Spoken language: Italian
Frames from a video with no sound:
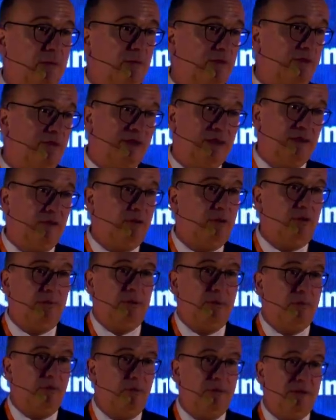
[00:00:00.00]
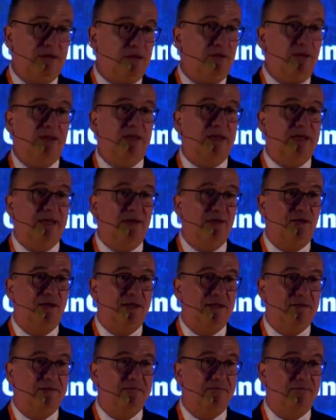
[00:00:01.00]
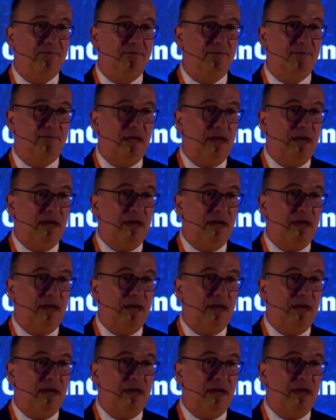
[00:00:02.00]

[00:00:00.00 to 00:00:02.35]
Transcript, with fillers: che noi abbiamo fatto, abbiamo messo le regole.